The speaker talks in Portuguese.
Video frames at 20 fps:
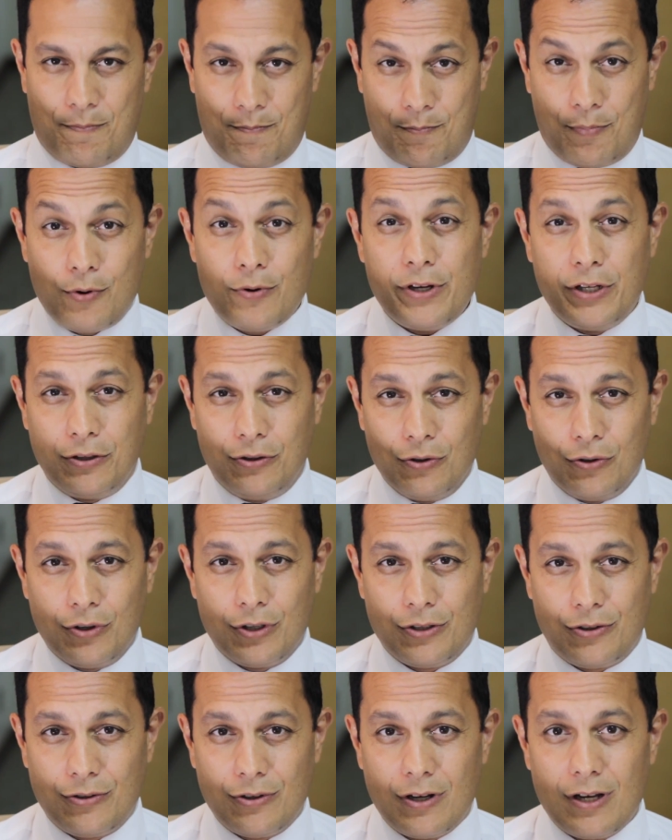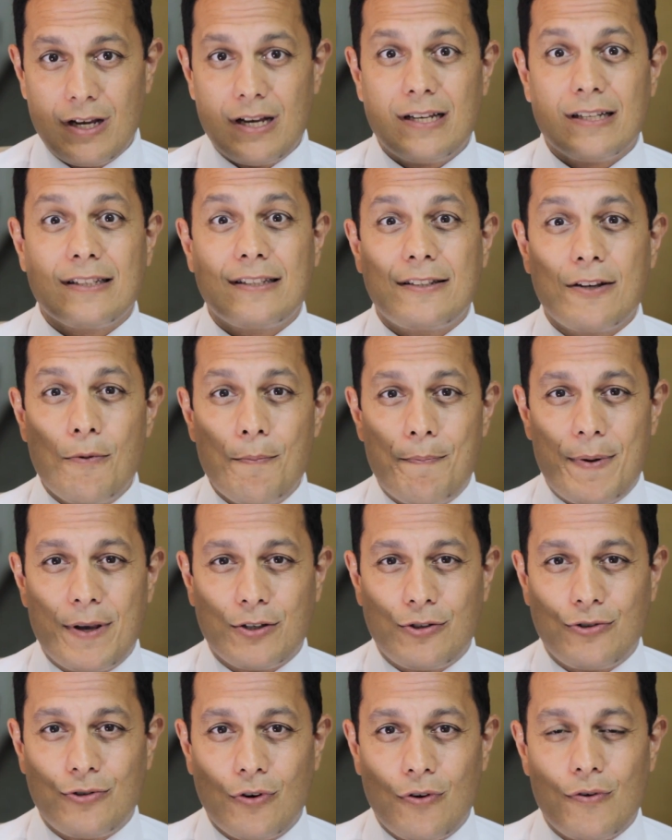para o idoso, são
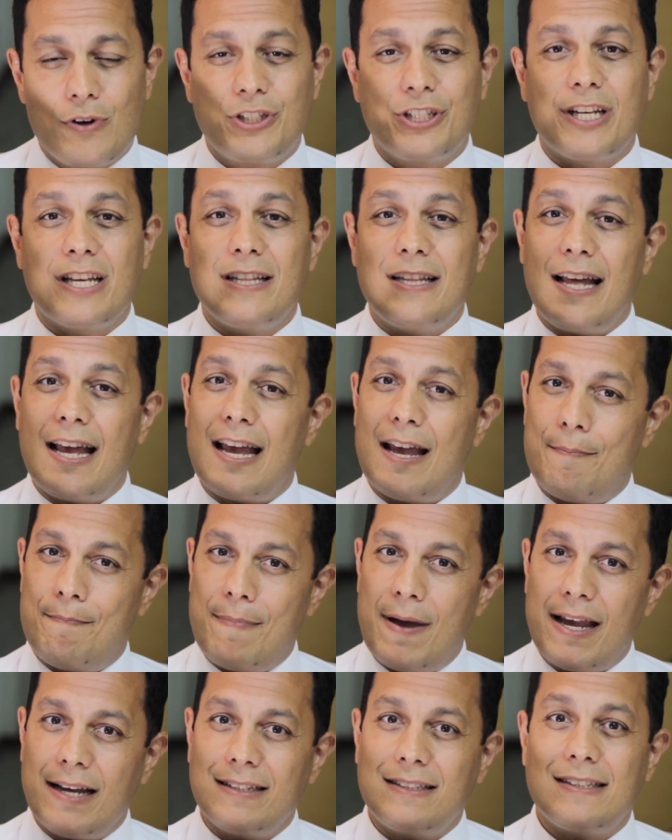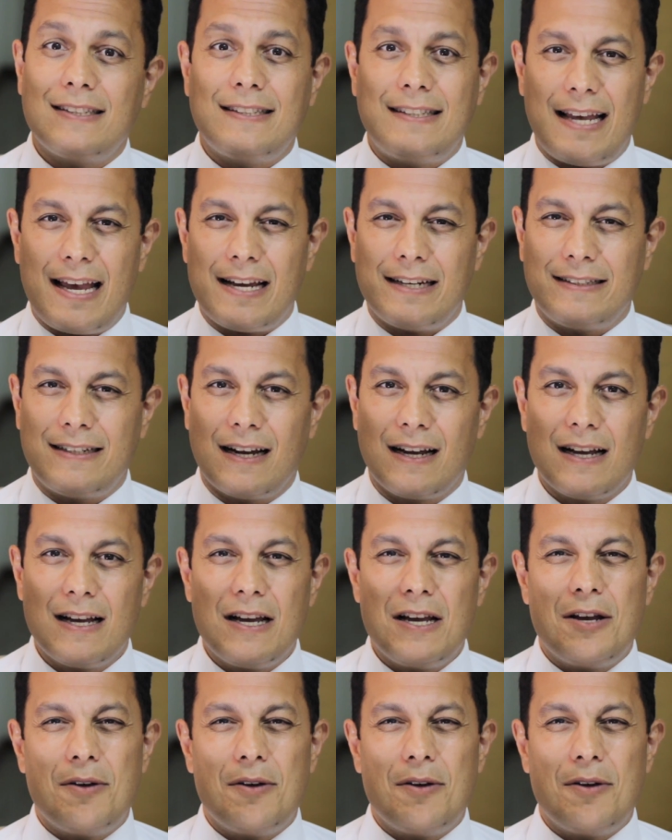pessoas que de repente, seja